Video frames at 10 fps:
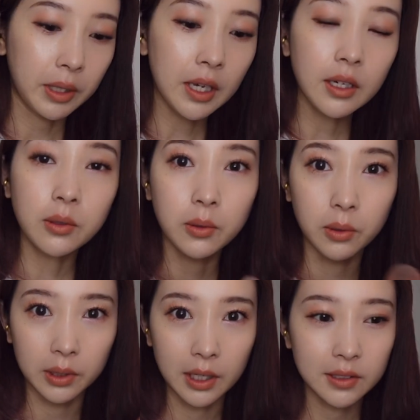結
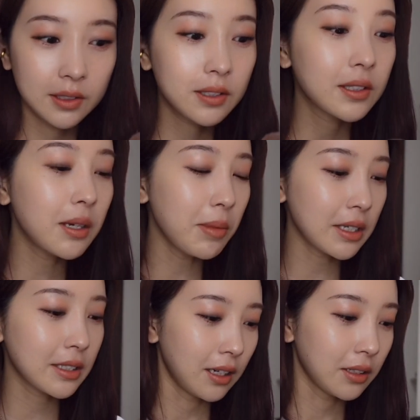構ねつきま
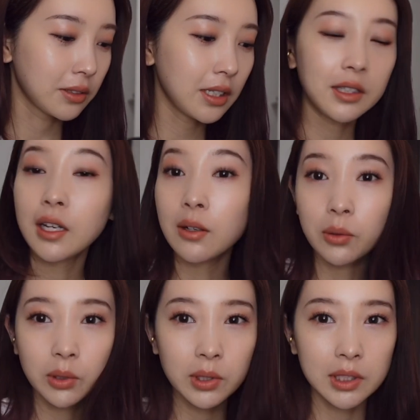すあの絶対
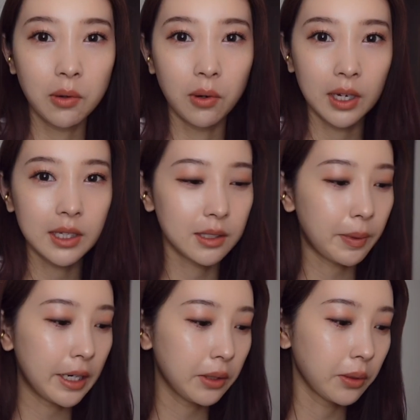落とした方がいいです
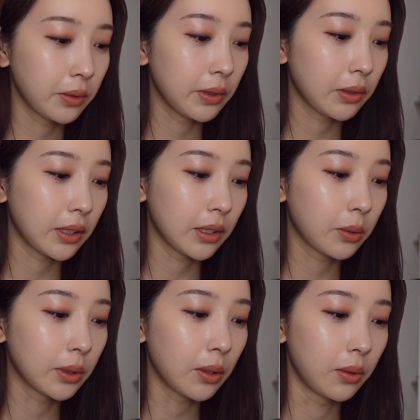パレットの上とかで
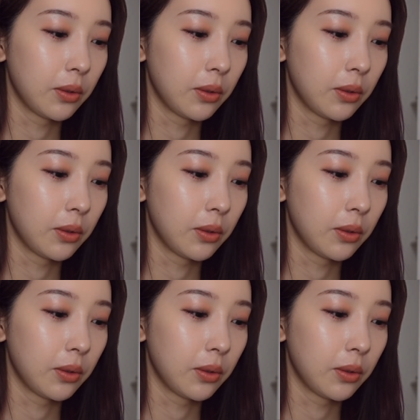粉を